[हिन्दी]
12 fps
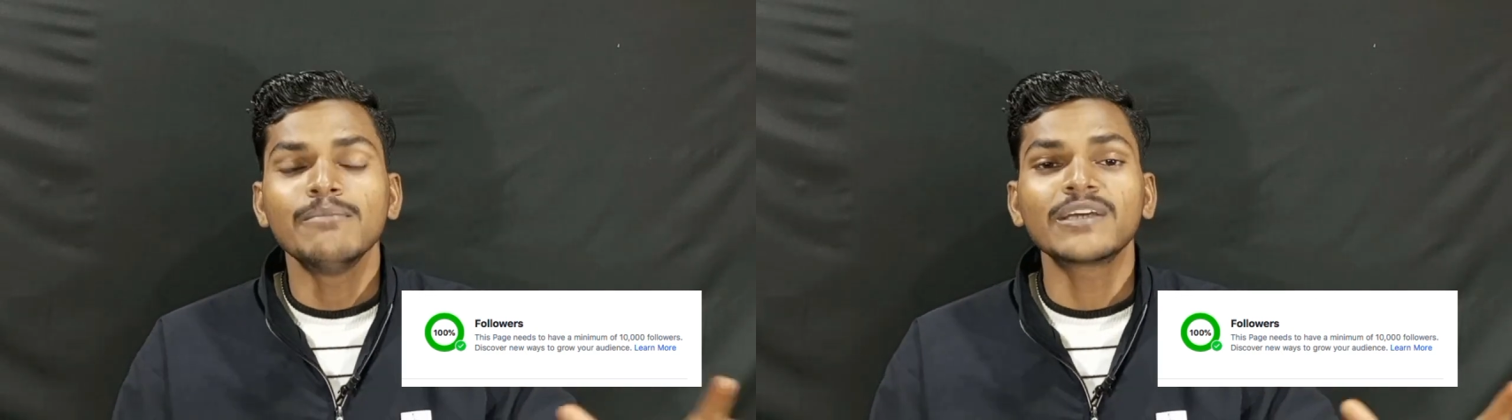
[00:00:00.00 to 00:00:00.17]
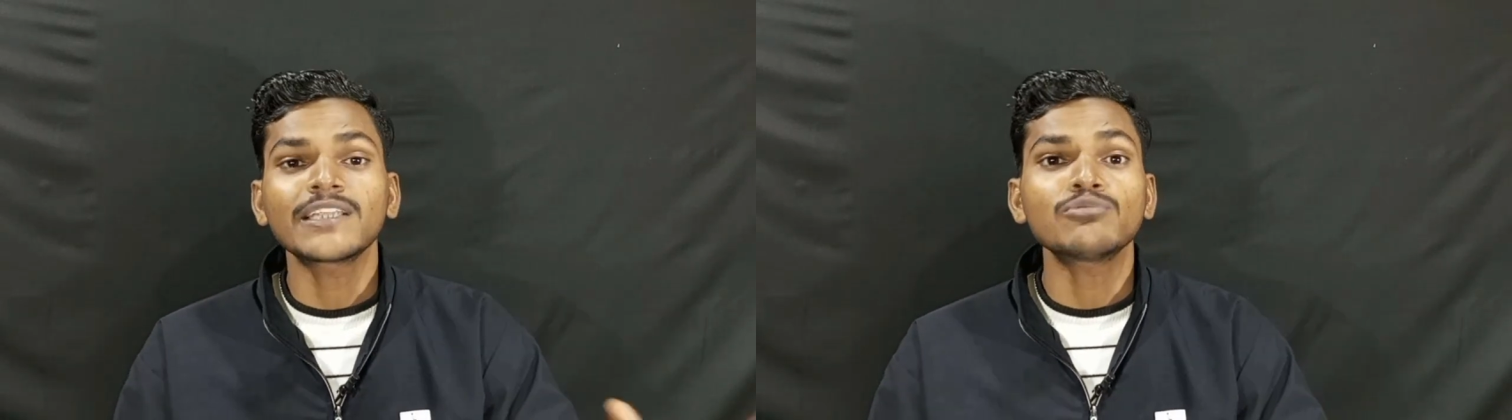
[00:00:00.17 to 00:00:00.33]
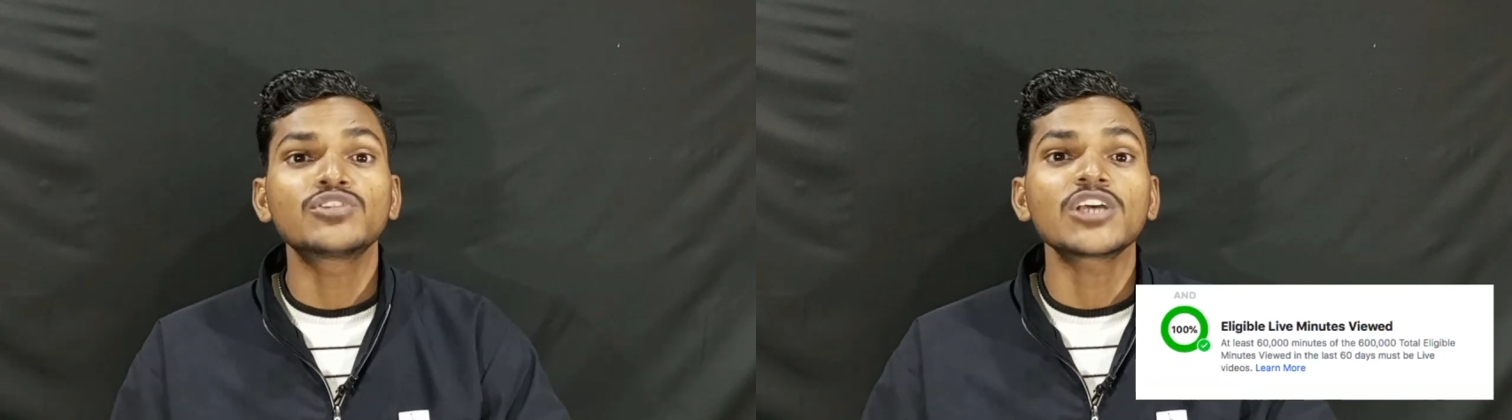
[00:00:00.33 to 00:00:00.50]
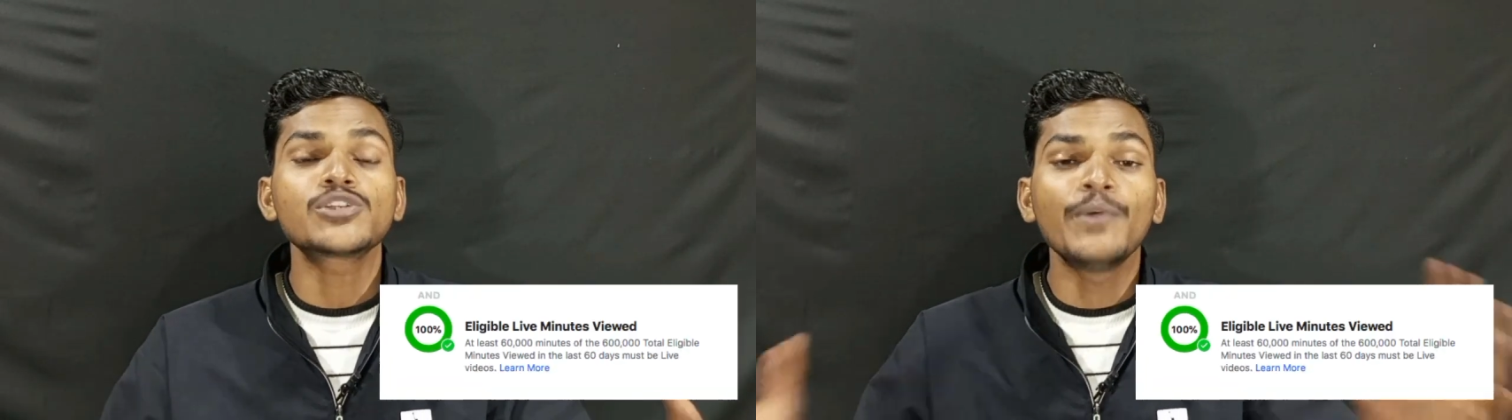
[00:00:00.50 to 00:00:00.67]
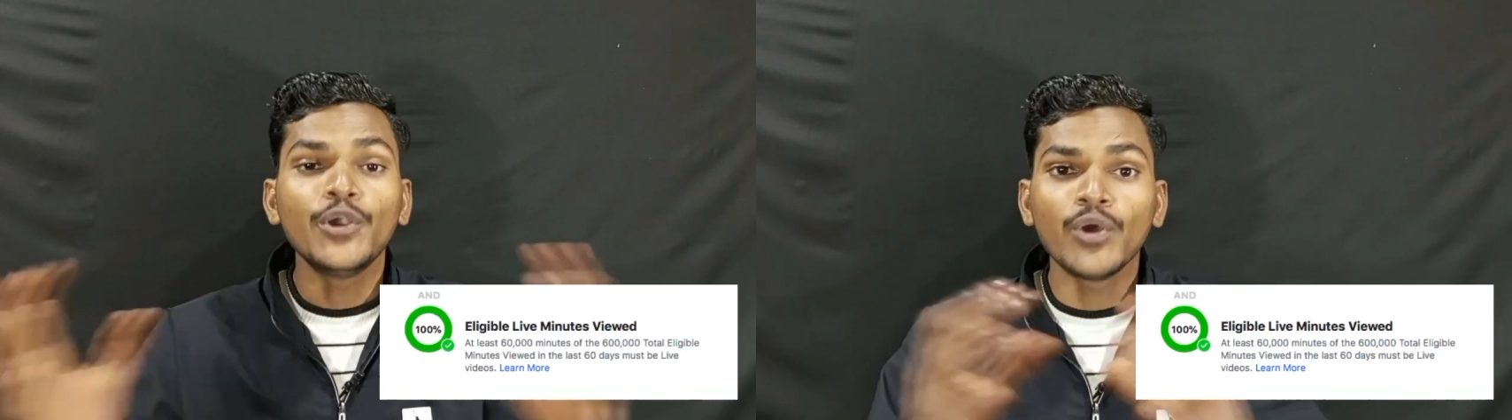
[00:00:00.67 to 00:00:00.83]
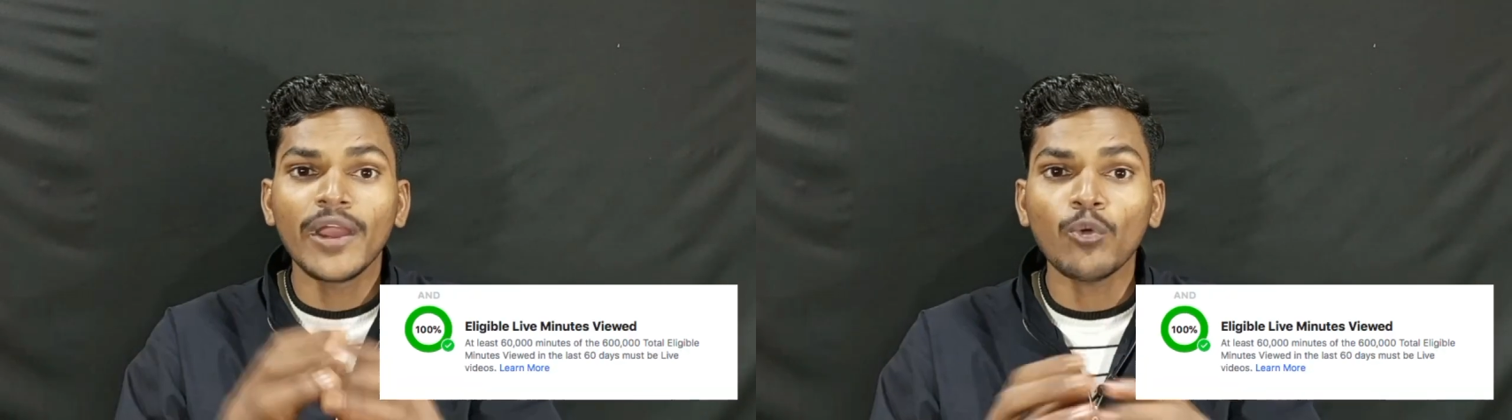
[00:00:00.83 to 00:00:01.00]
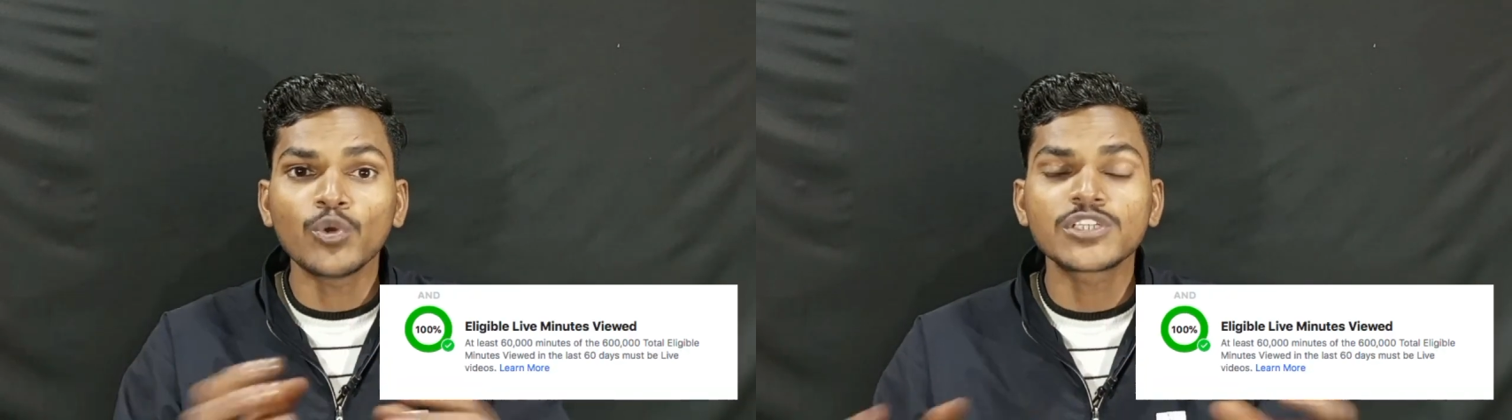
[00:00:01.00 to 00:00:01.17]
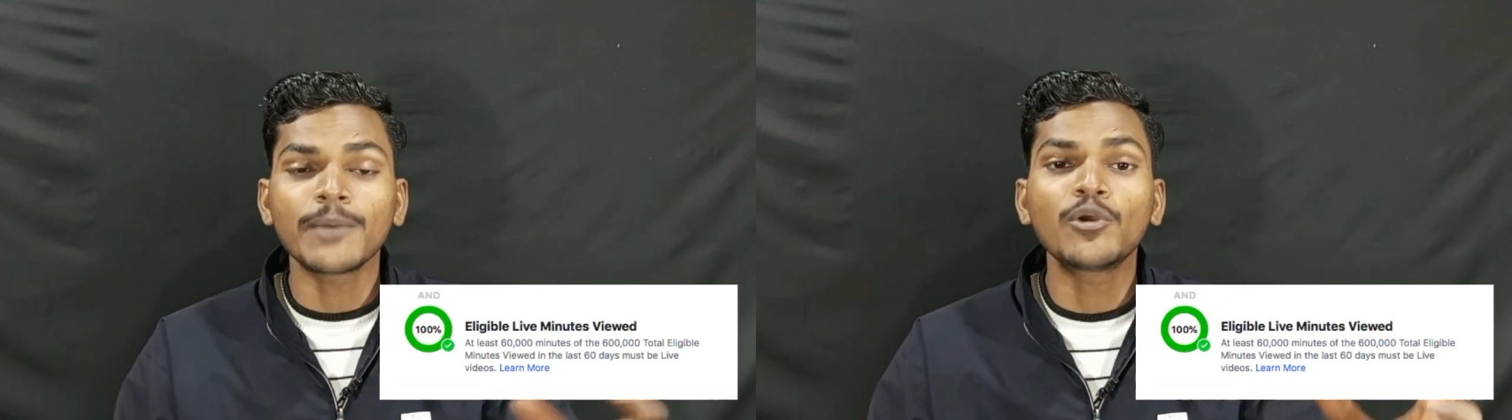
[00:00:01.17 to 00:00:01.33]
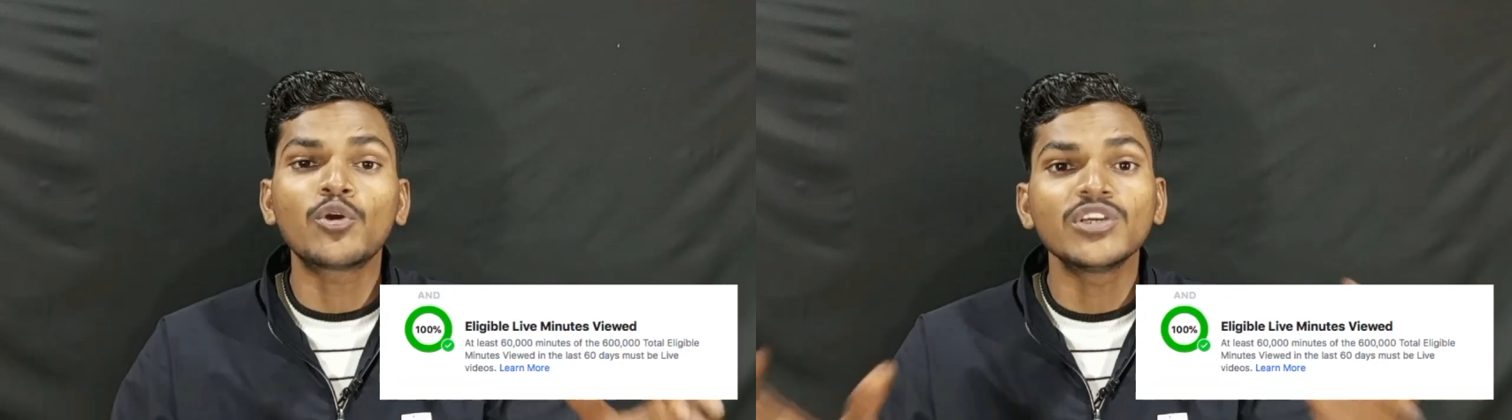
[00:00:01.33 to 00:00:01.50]
मतलब दस वीडियो है उन
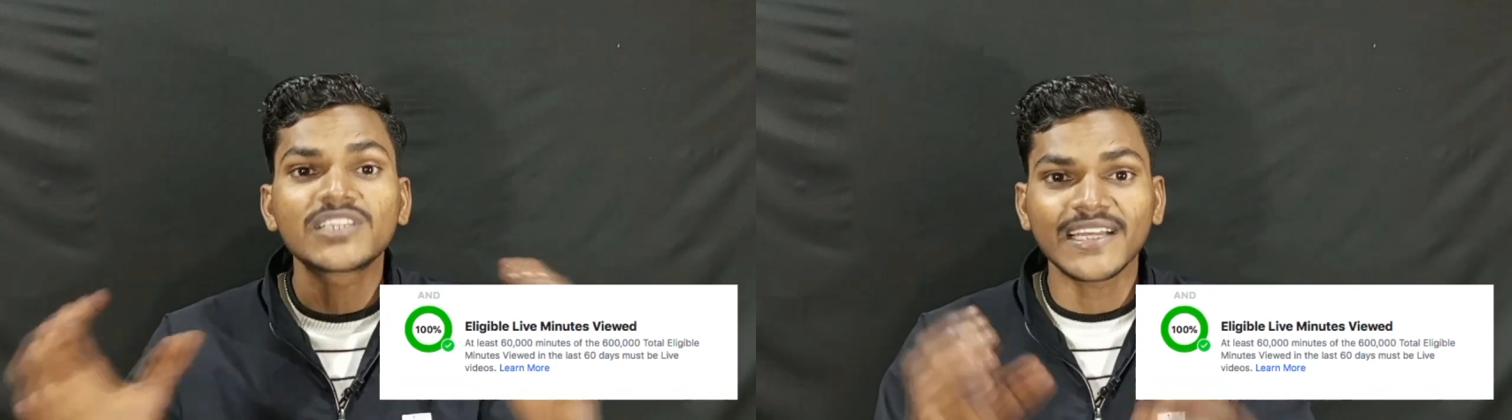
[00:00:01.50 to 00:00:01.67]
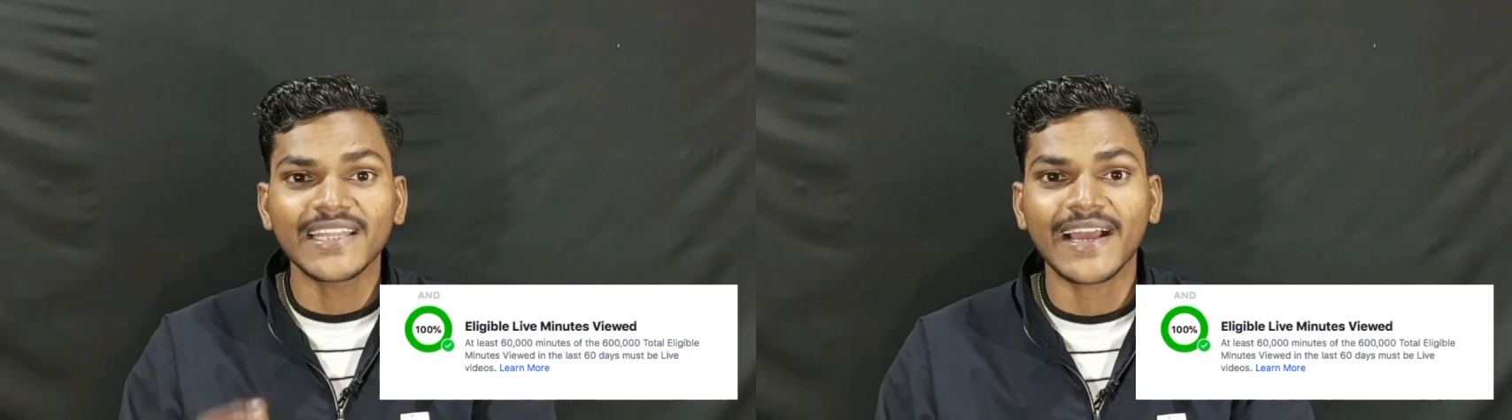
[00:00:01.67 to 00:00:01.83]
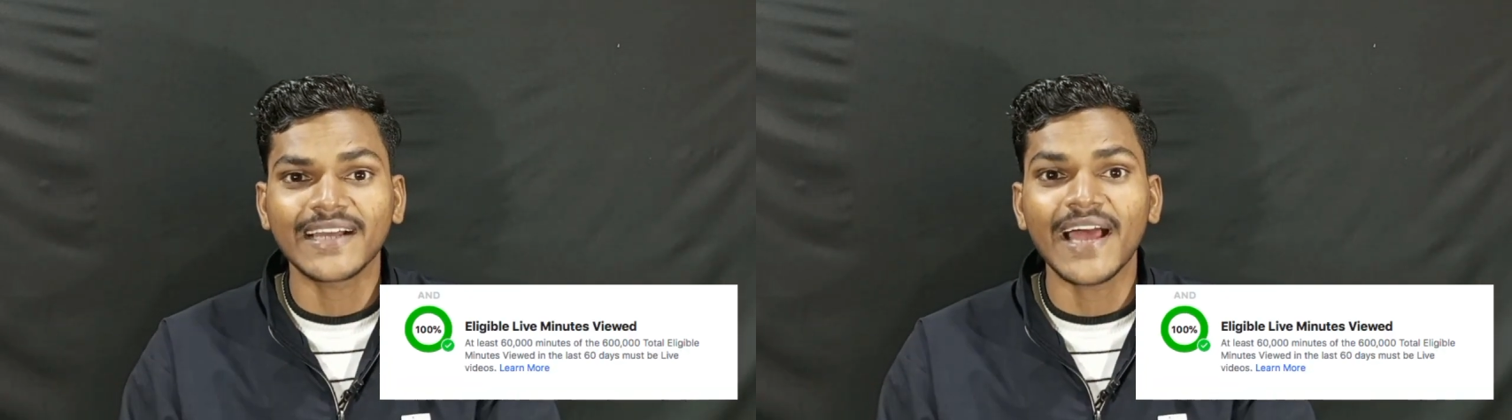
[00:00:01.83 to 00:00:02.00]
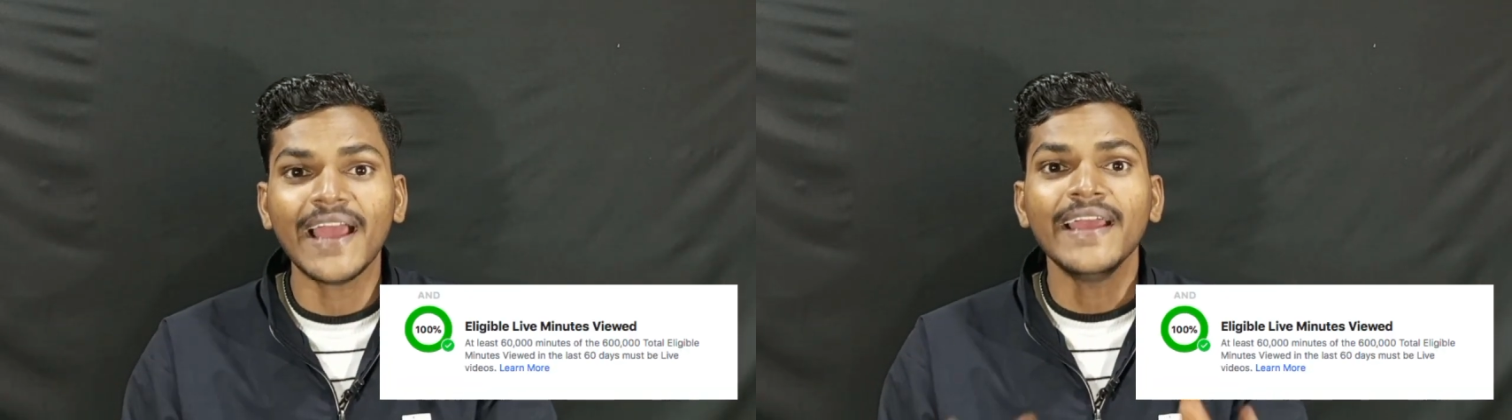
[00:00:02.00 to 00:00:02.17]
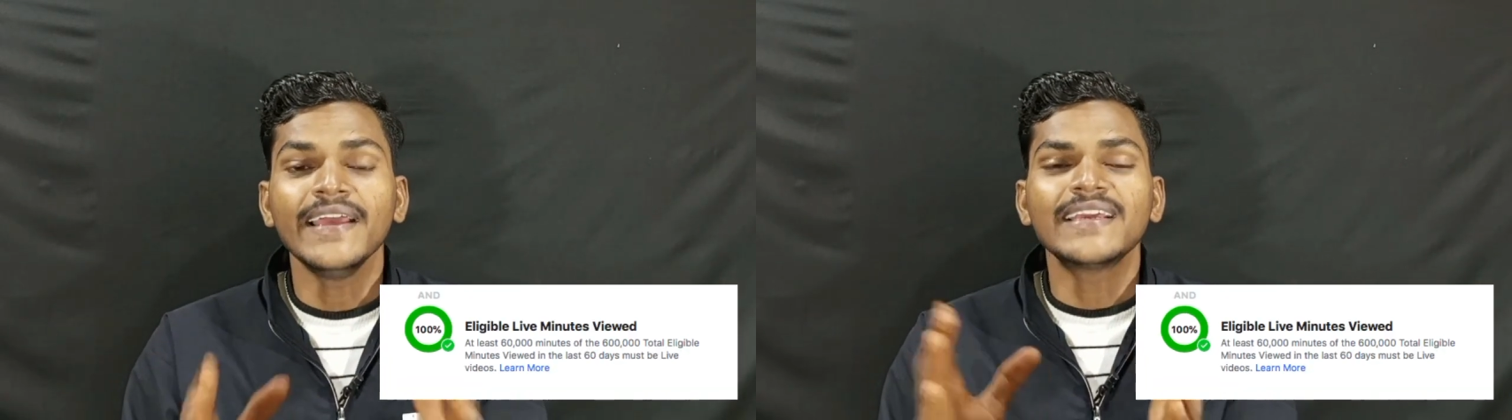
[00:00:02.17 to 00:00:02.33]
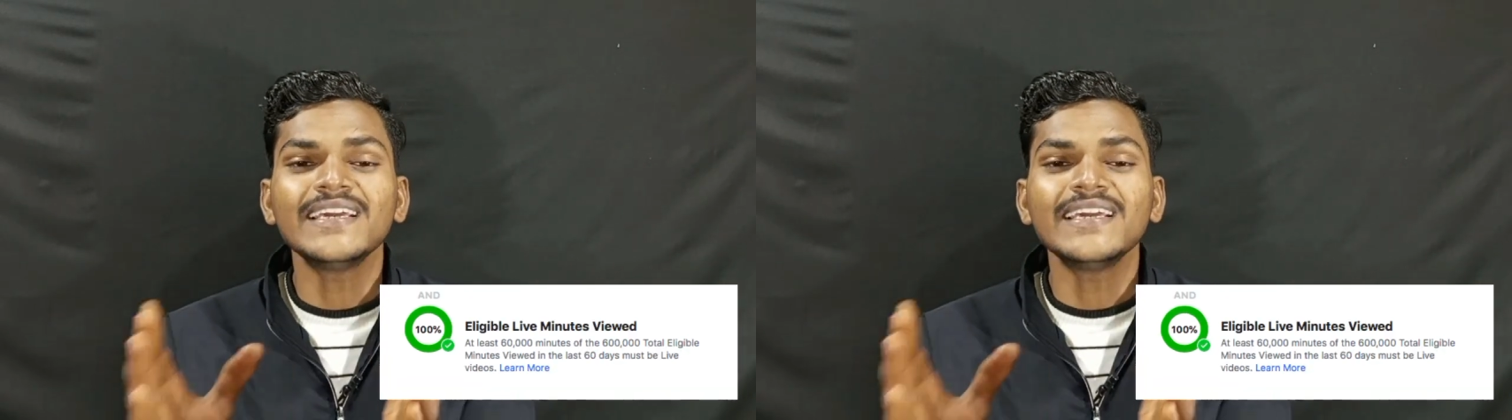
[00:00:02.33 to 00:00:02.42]
सभी को इतना देखा जाए